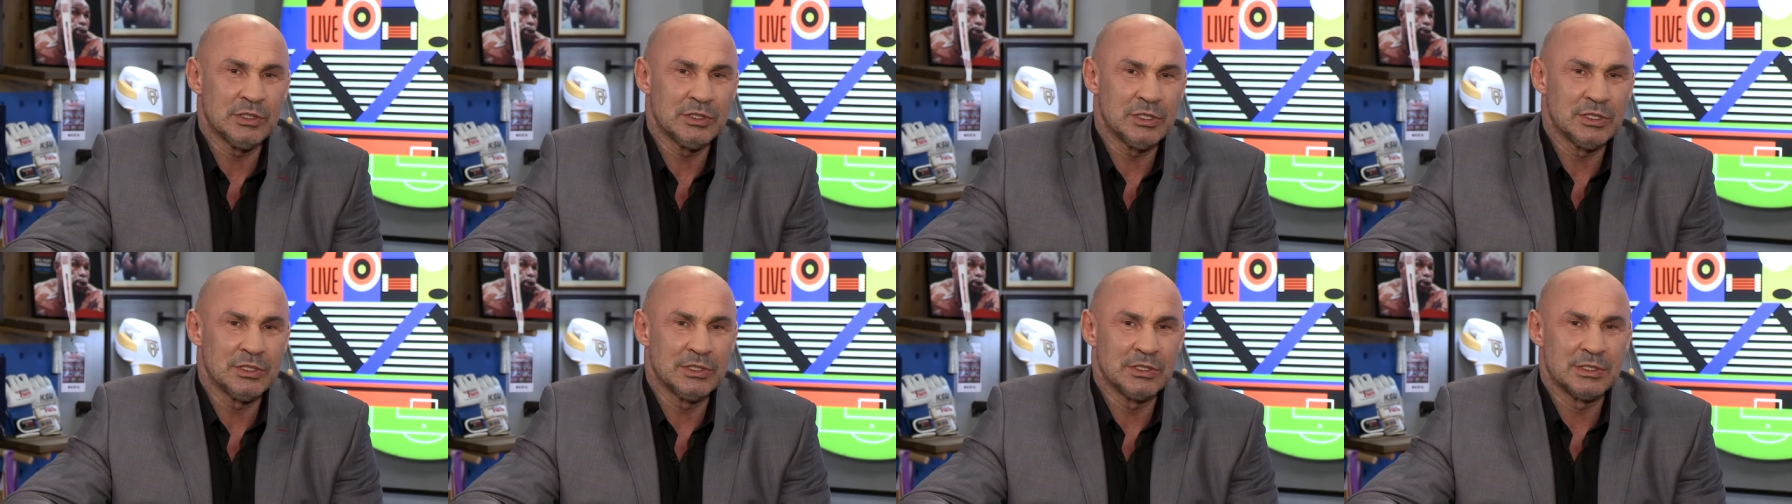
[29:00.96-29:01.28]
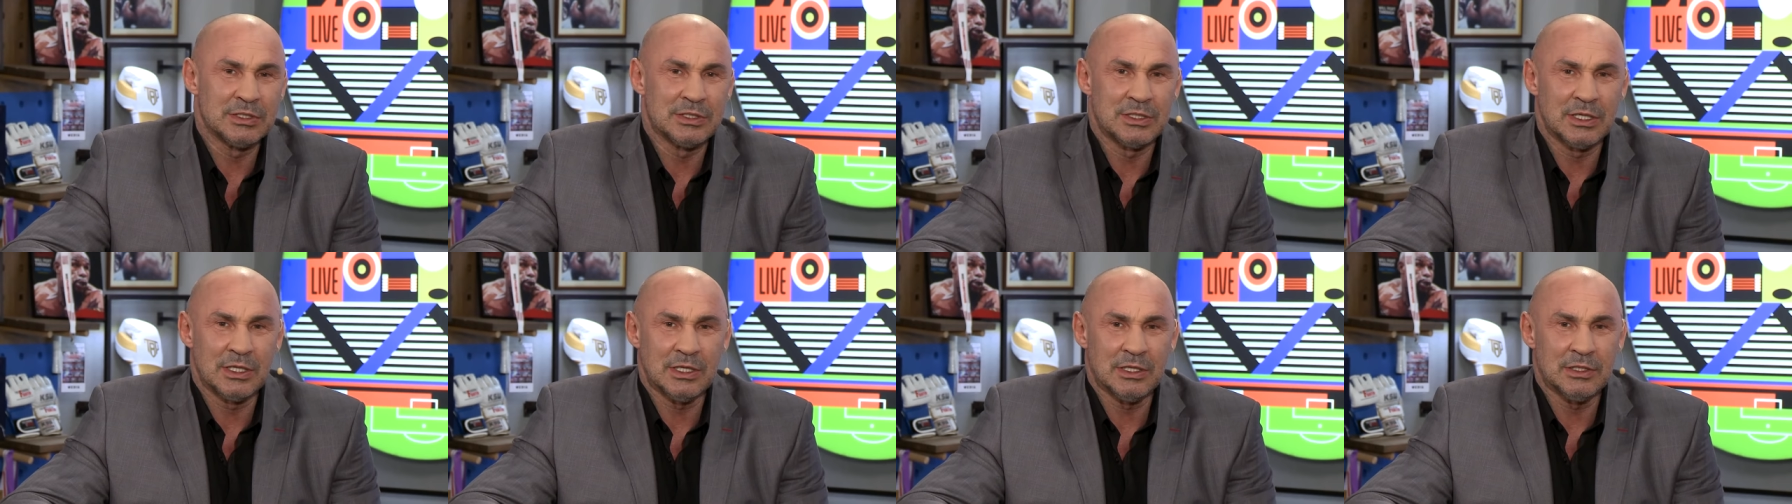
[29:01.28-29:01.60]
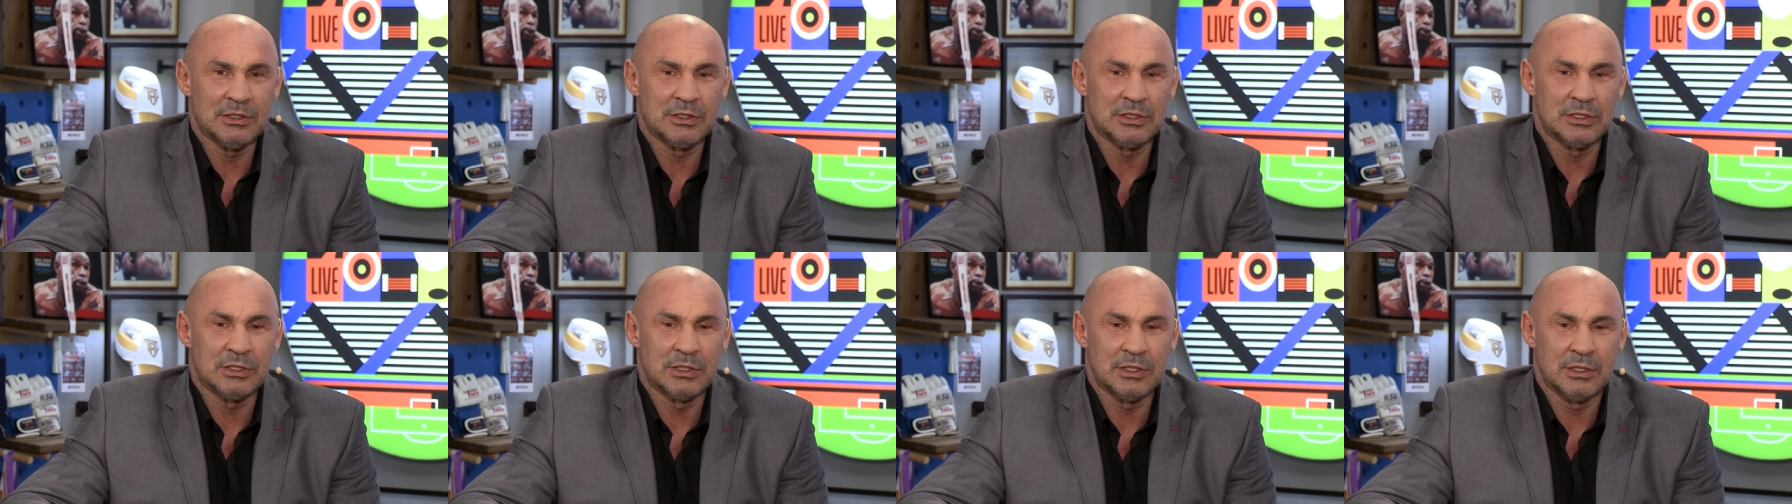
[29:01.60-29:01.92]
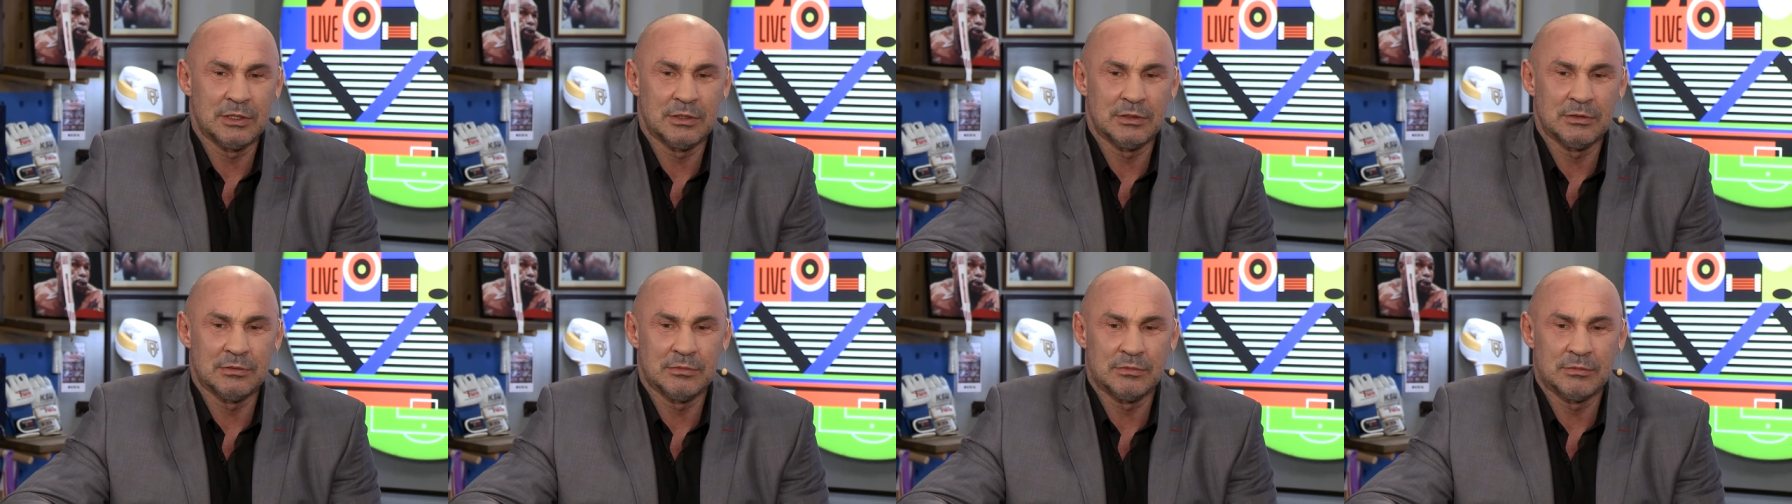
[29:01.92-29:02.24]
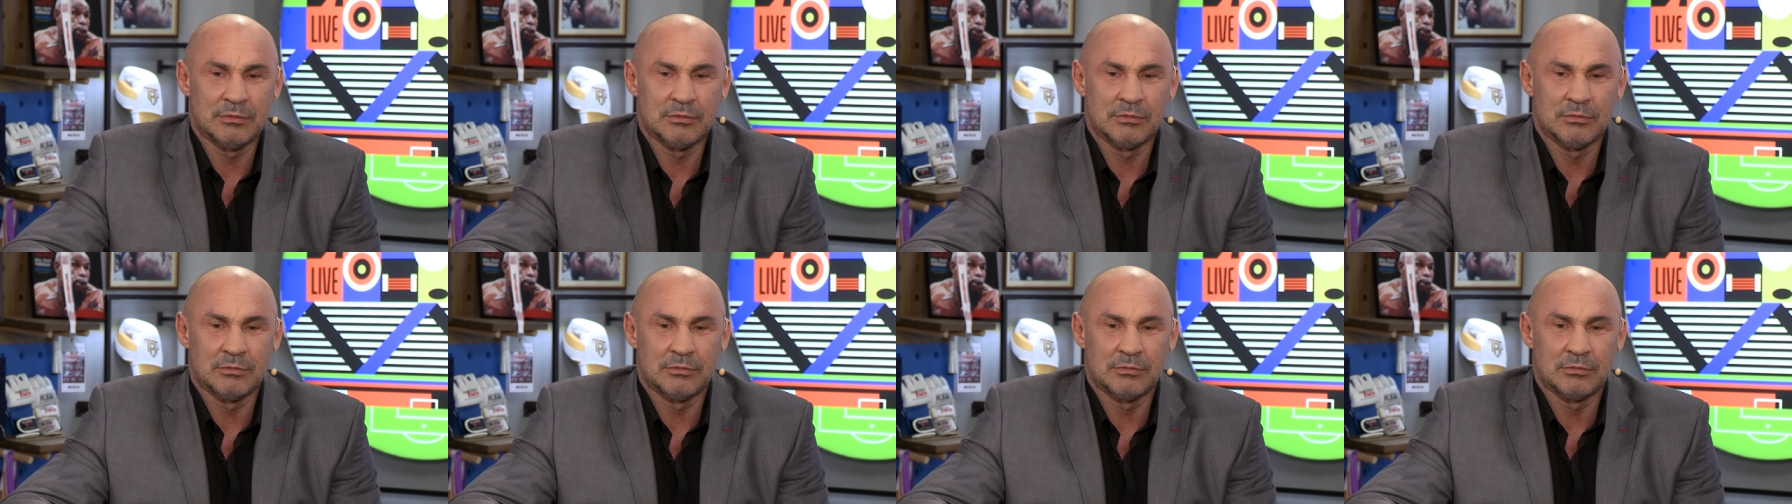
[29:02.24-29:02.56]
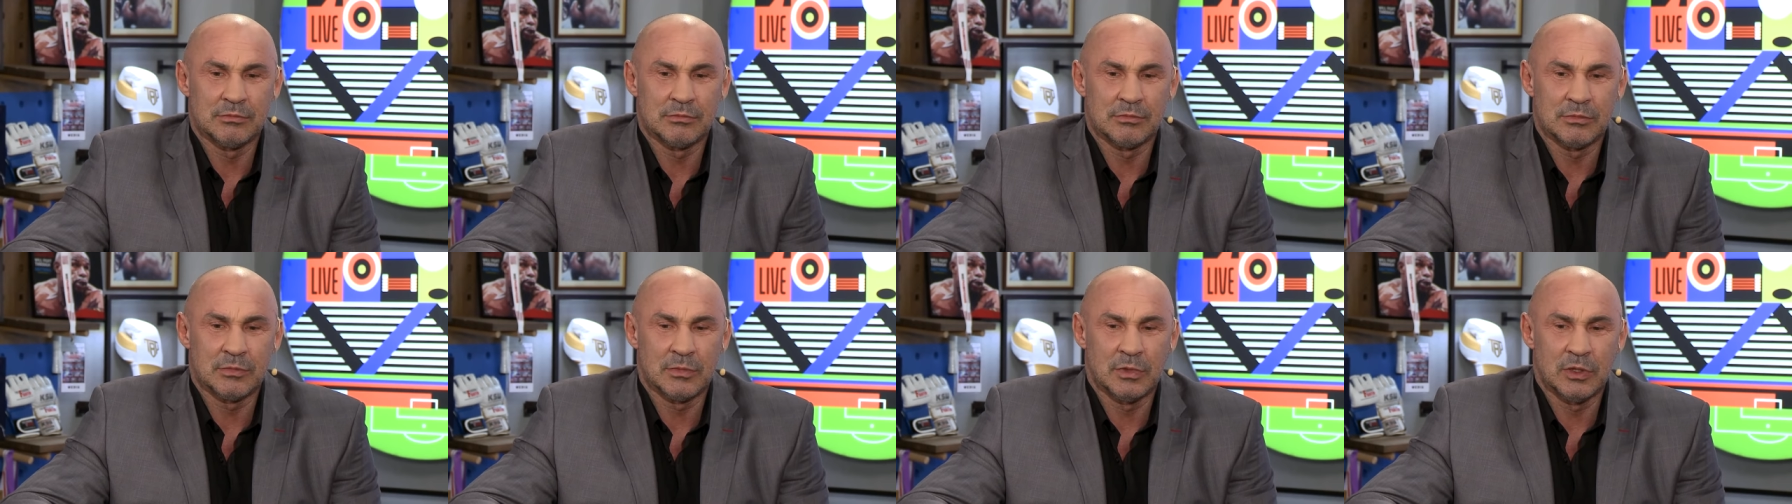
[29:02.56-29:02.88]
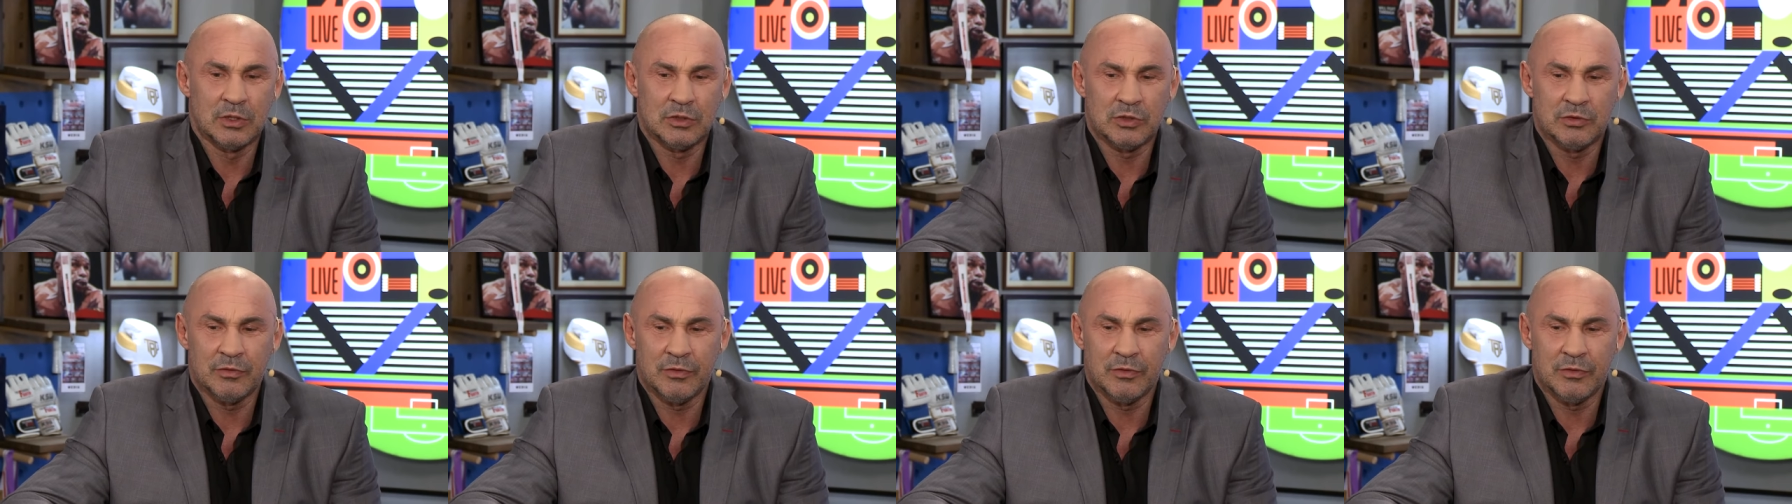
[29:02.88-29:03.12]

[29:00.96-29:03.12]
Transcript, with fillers: rzecz jest taka, że mm, no,